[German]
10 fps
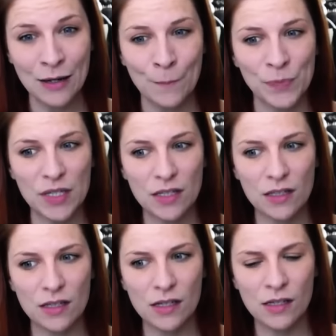Diese
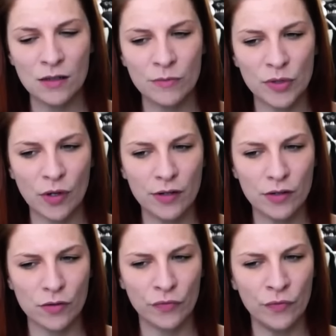Season bedeutet
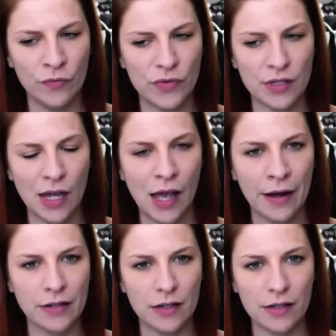noch 15
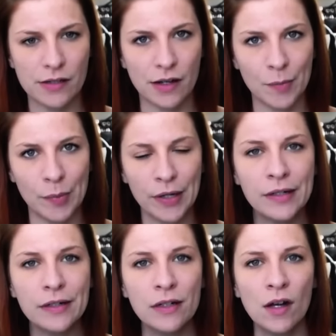Tage, dann ist der
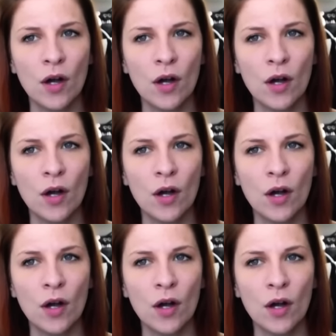April.